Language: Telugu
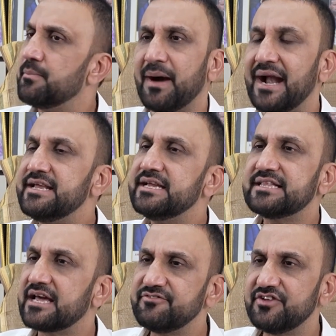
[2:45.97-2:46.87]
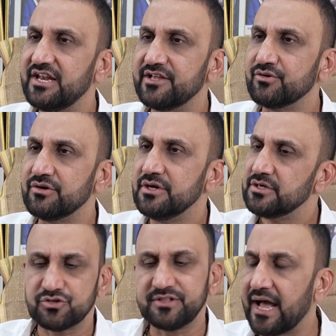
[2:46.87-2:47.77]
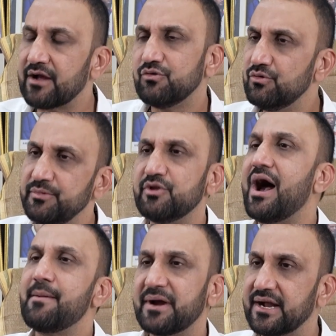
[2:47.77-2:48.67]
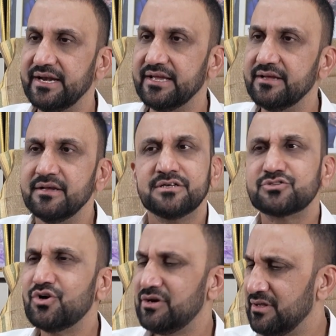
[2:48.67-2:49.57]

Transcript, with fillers: పార్టీకి తారీఫ్ చేయలేదు సో నాకు మీరు ఆపకండి సో